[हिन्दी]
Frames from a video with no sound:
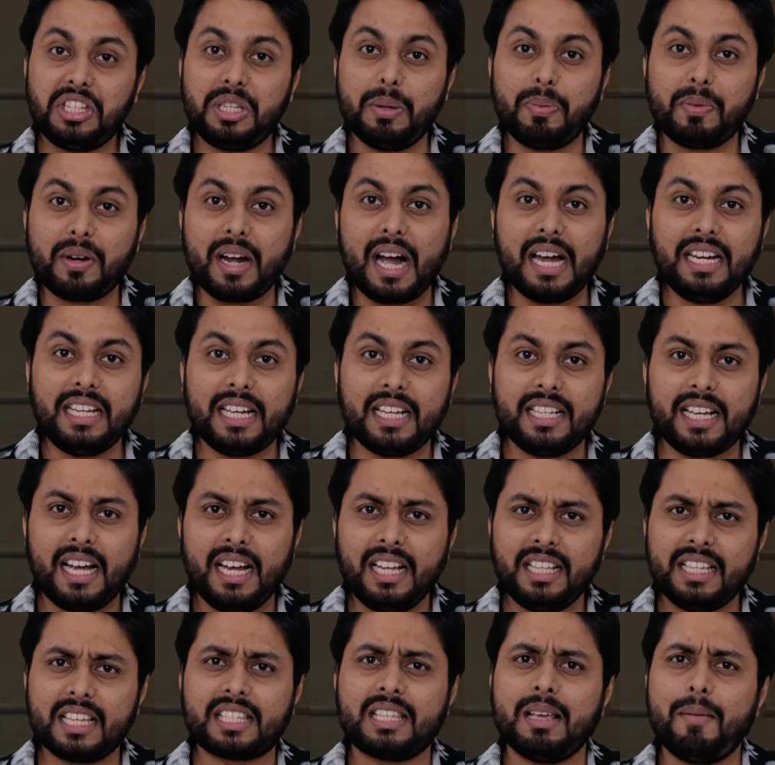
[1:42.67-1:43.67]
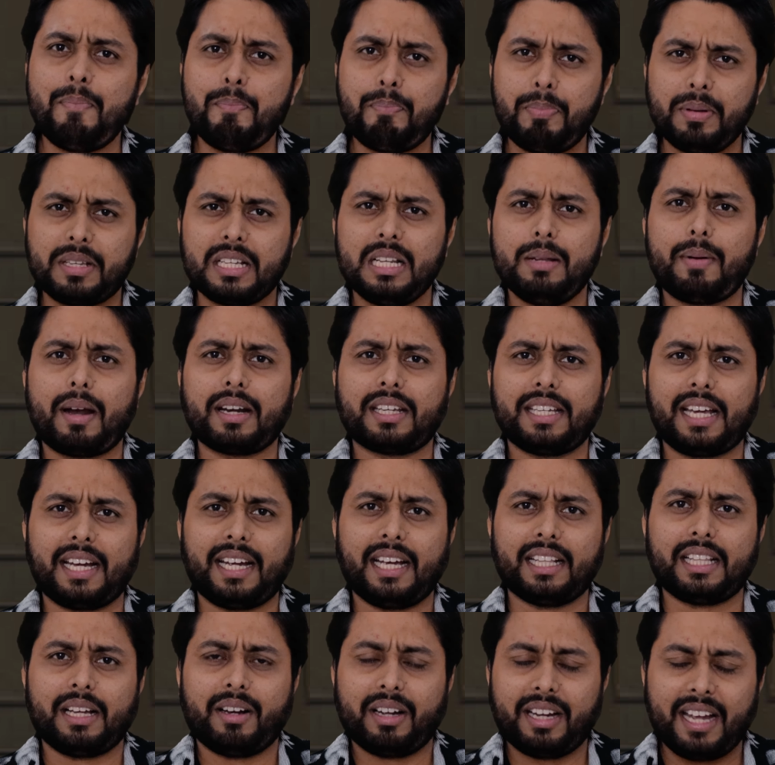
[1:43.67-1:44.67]
चिपका दिया जाए जैसे पिछली बार
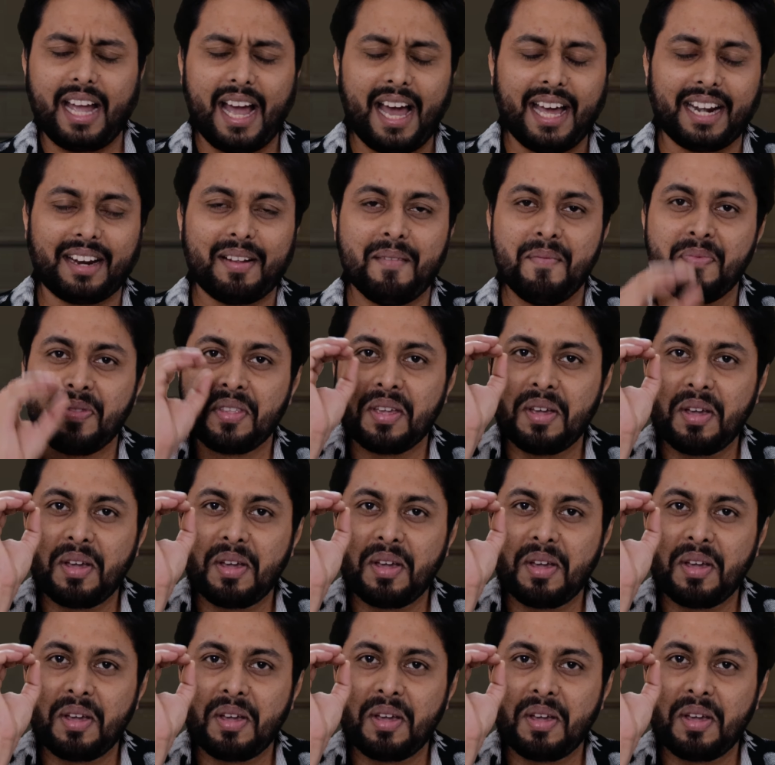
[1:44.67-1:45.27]
किया गया था खैर